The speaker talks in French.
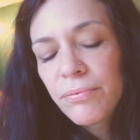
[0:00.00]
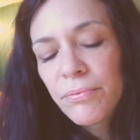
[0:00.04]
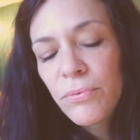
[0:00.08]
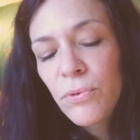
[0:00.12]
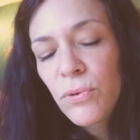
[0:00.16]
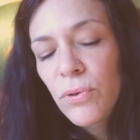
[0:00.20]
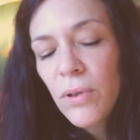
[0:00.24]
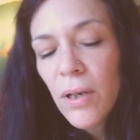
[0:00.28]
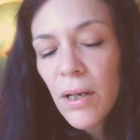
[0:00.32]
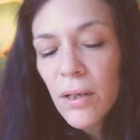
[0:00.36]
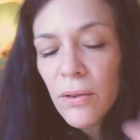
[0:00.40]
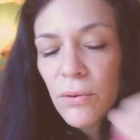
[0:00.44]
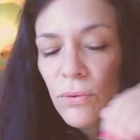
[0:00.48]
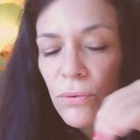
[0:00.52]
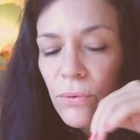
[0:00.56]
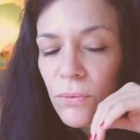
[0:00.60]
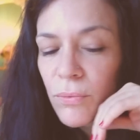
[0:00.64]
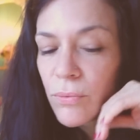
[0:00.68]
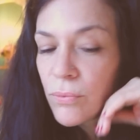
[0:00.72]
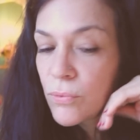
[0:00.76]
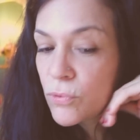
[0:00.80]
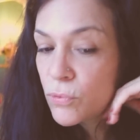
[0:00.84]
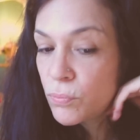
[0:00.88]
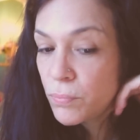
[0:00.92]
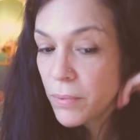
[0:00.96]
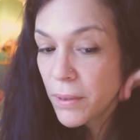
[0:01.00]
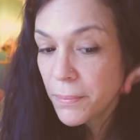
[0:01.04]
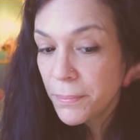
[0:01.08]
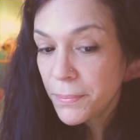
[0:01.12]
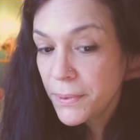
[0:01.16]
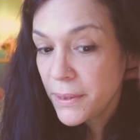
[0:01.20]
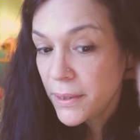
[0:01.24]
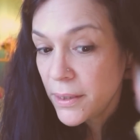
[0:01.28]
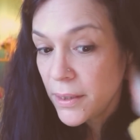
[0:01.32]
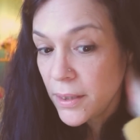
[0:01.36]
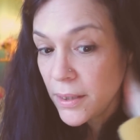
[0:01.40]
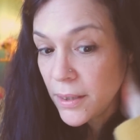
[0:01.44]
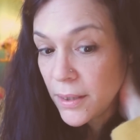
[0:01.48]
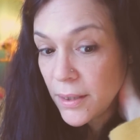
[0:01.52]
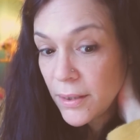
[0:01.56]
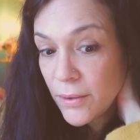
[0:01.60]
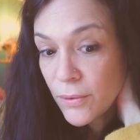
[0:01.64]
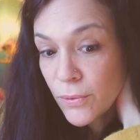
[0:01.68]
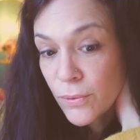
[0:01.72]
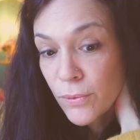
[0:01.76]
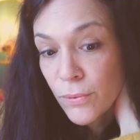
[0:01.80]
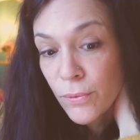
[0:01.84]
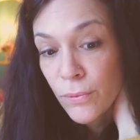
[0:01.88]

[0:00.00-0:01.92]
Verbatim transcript: du carton, du papier,